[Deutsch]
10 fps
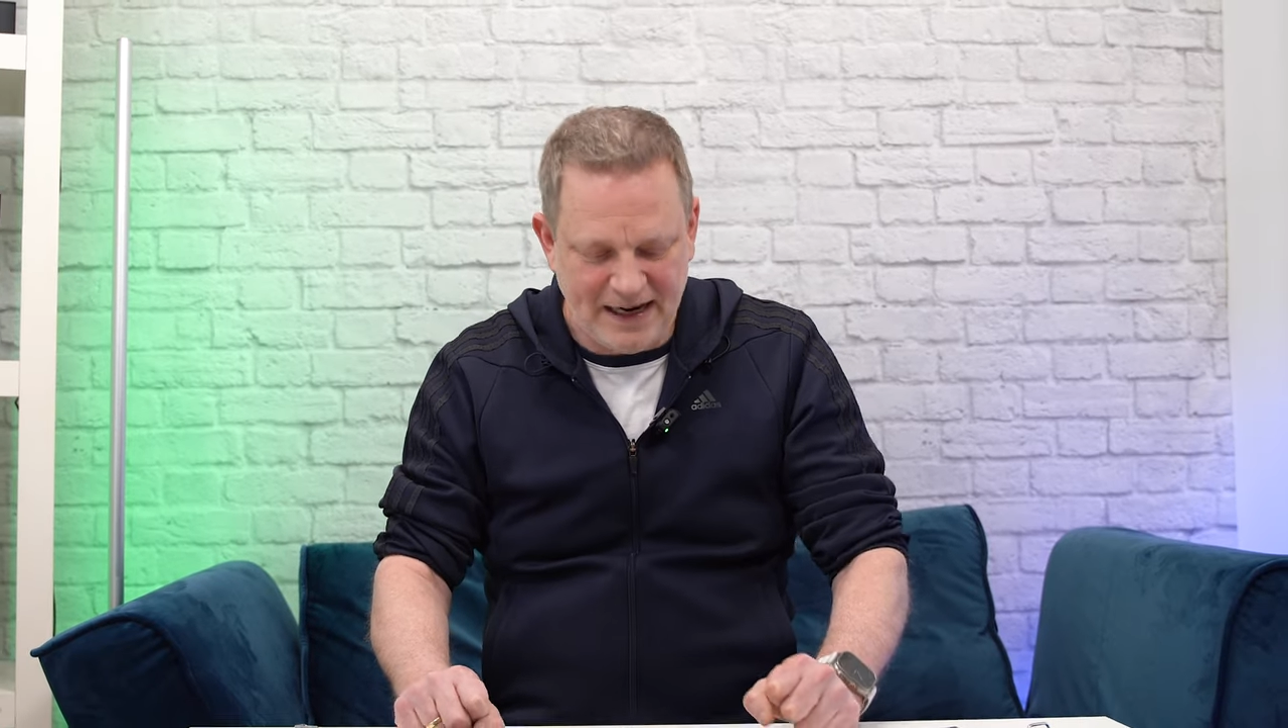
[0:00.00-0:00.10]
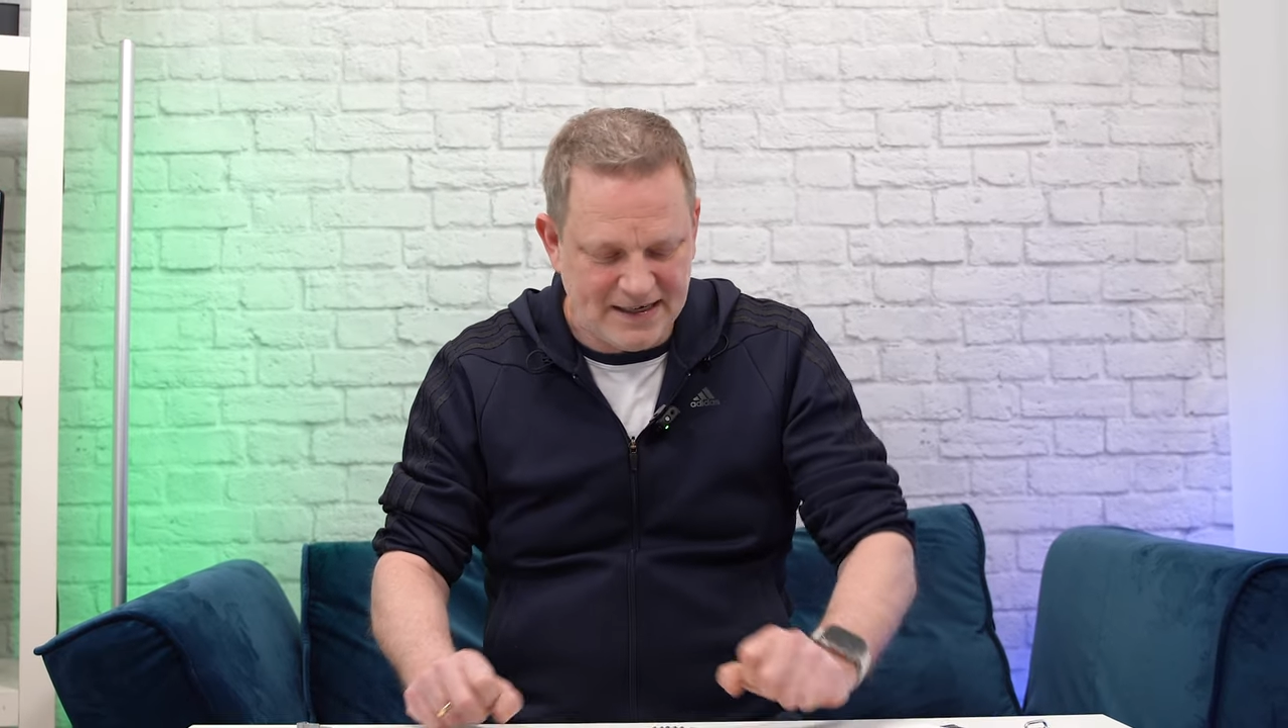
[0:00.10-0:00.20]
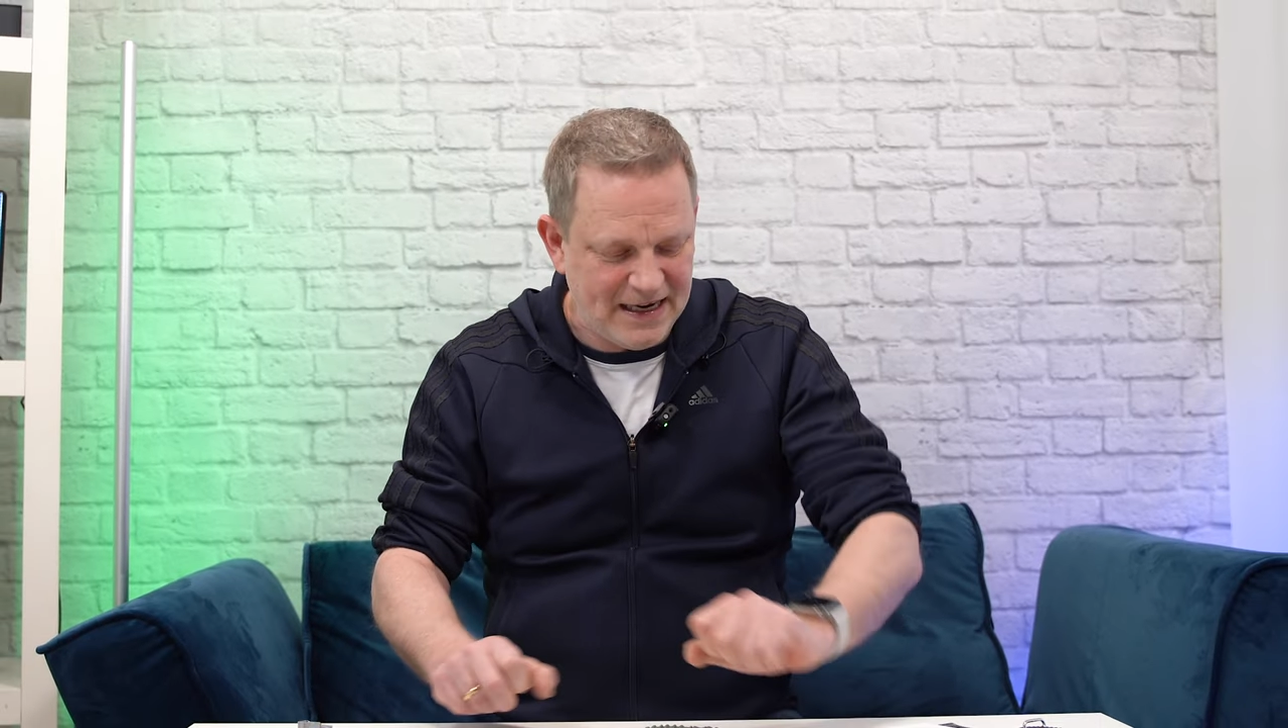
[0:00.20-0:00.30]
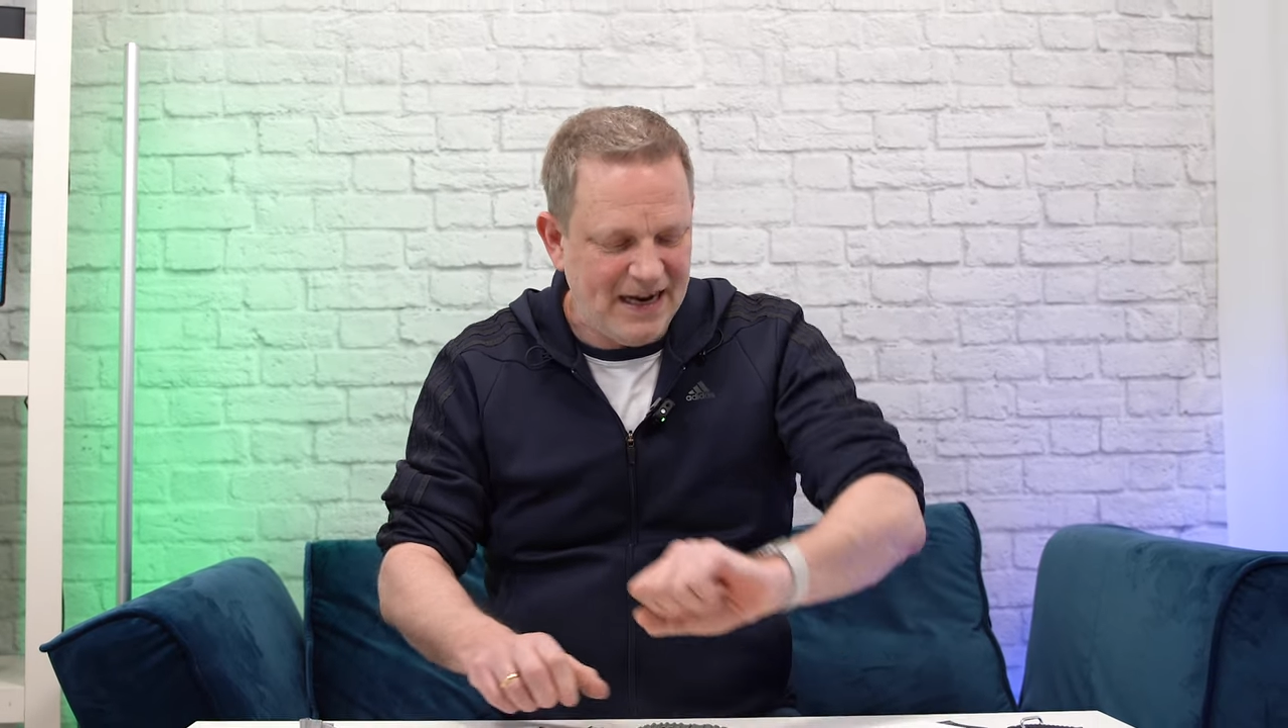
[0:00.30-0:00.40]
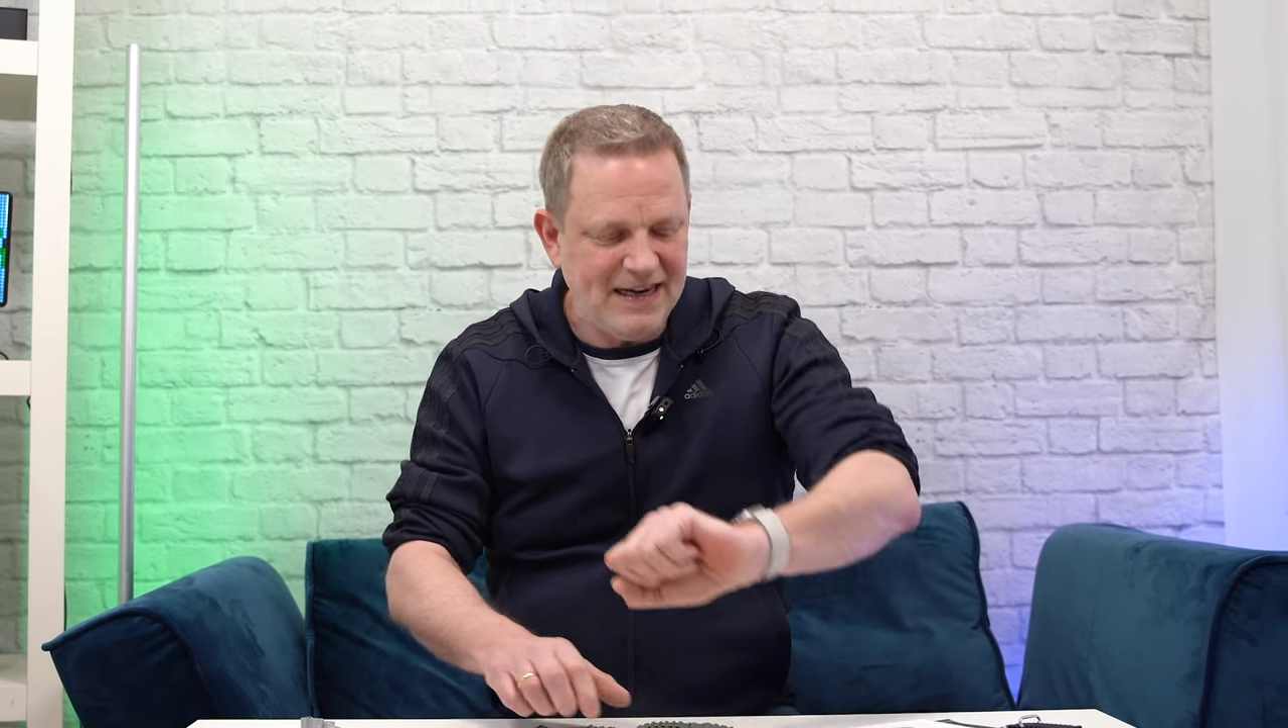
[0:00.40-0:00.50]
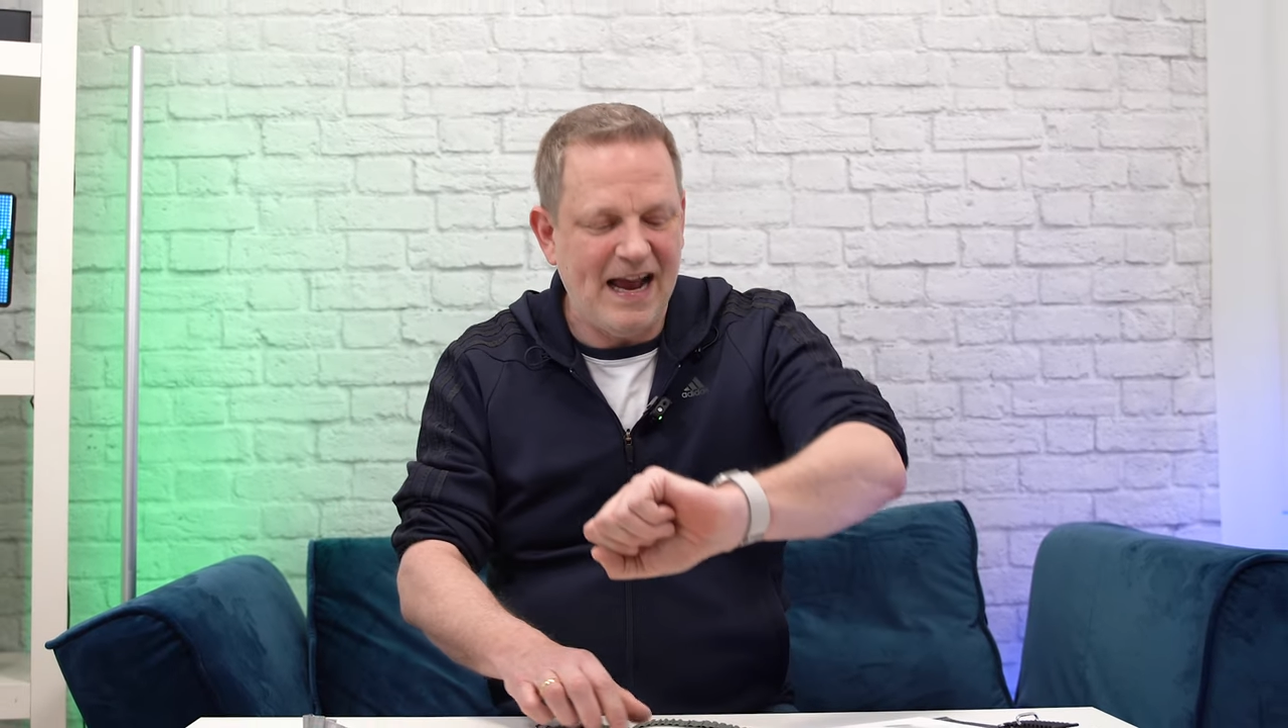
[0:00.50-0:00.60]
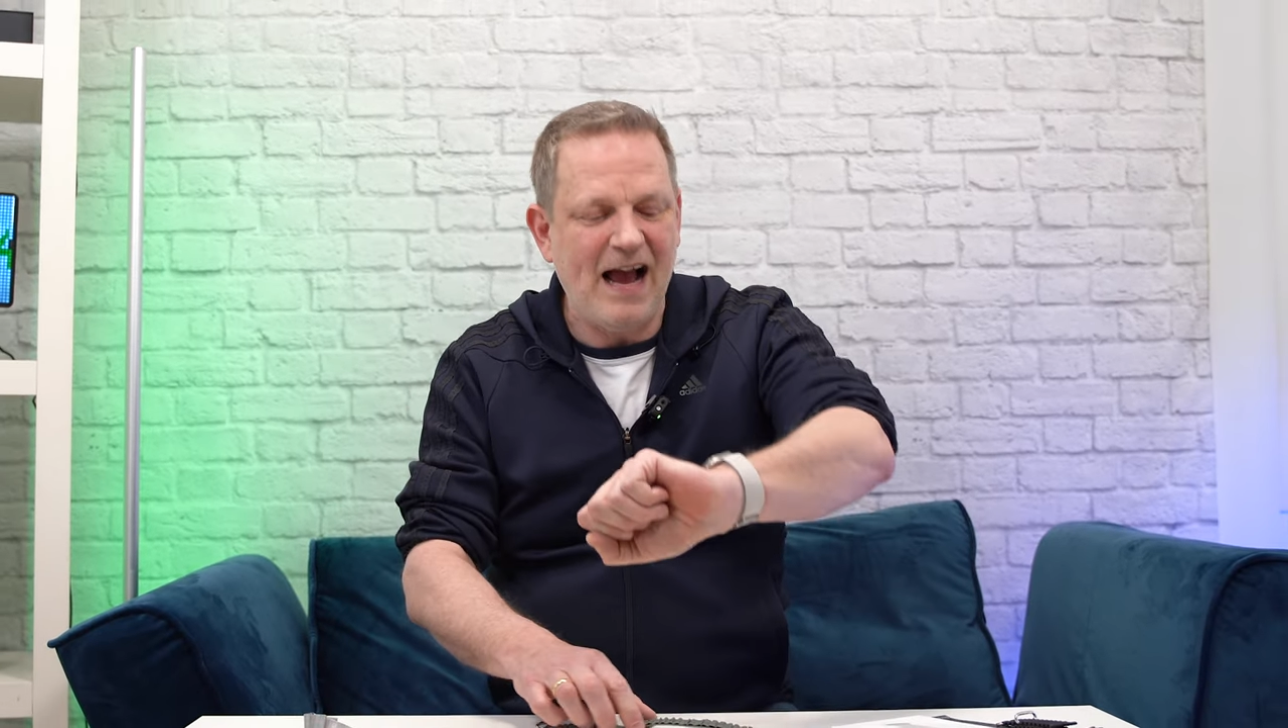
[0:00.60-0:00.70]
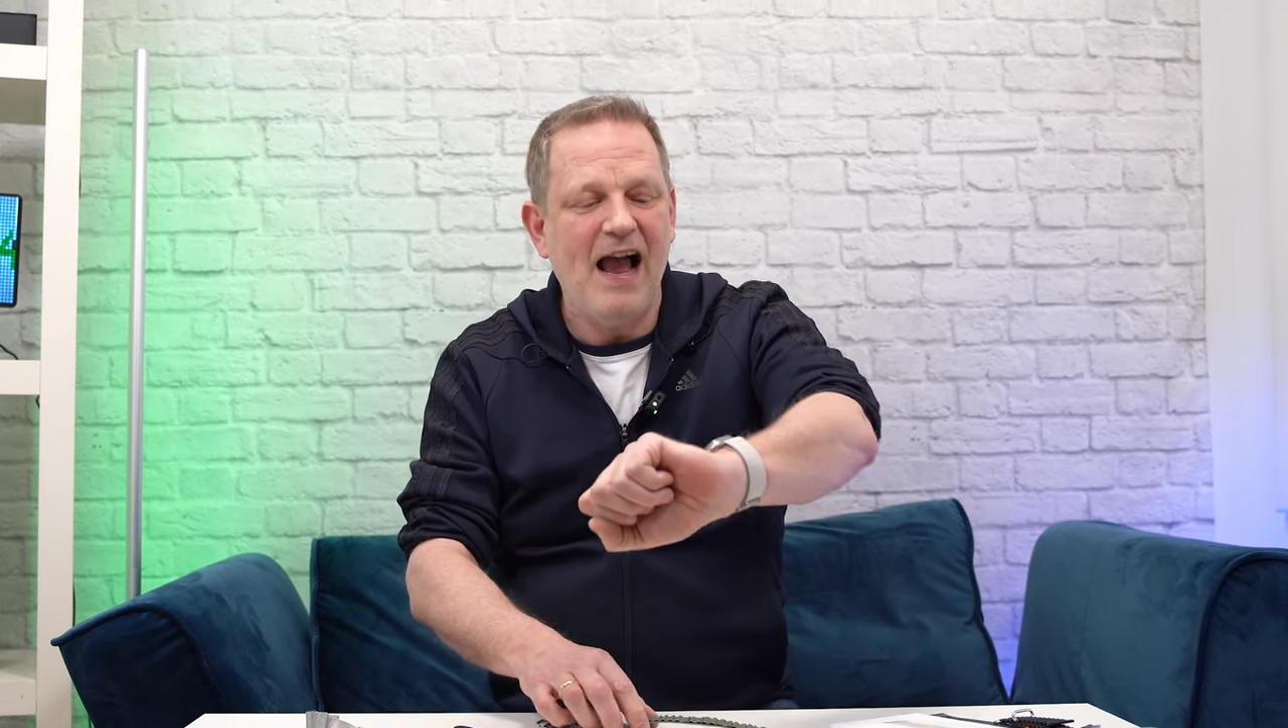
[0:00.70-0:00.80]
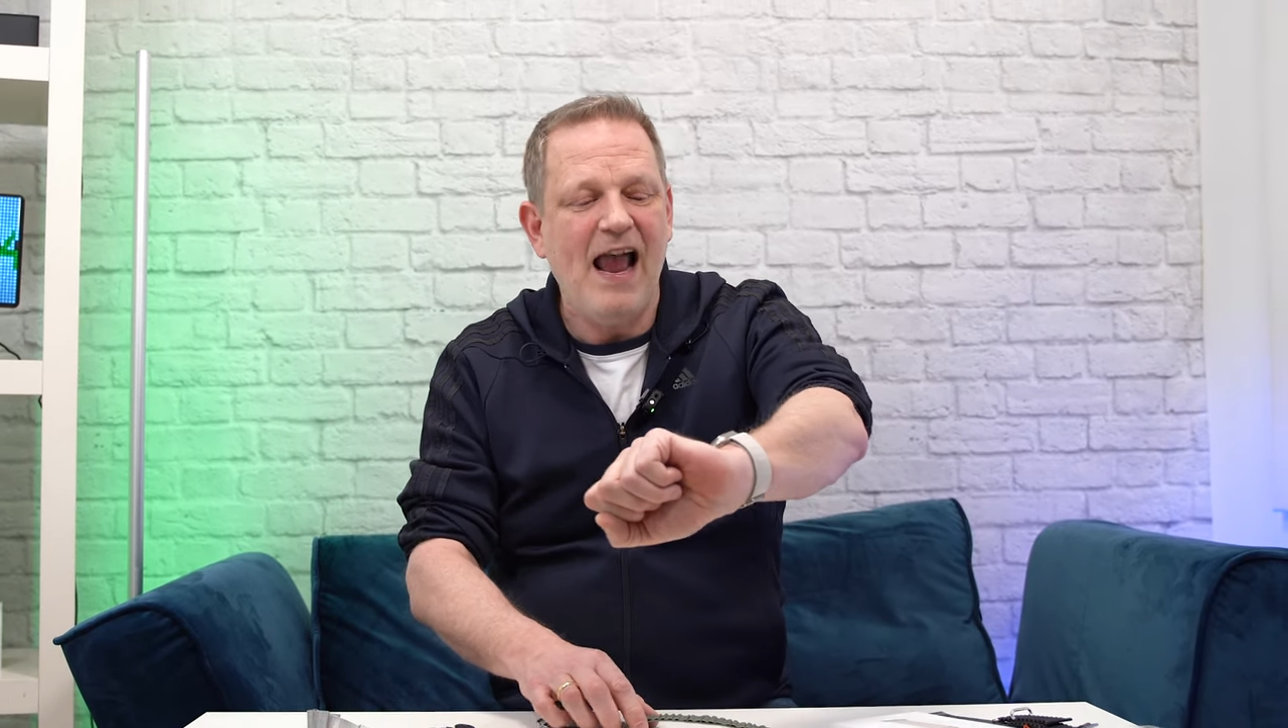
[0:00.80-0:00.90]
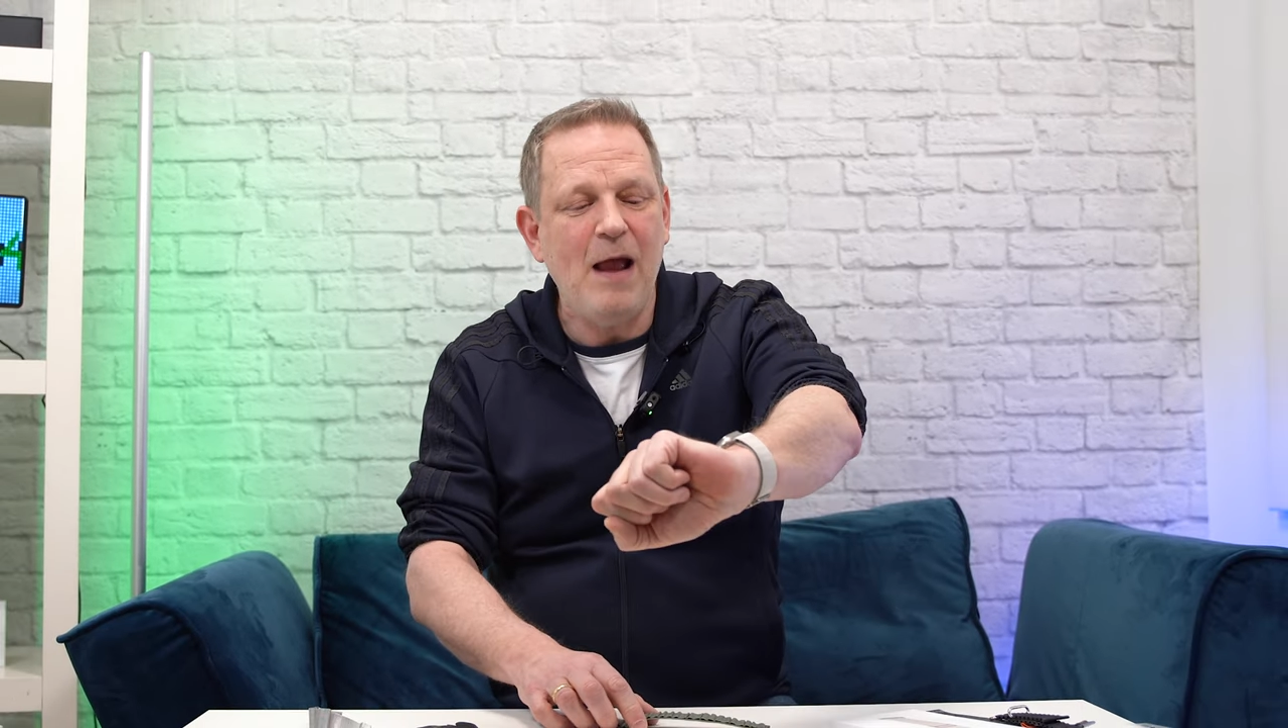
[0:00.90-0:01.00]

Welt der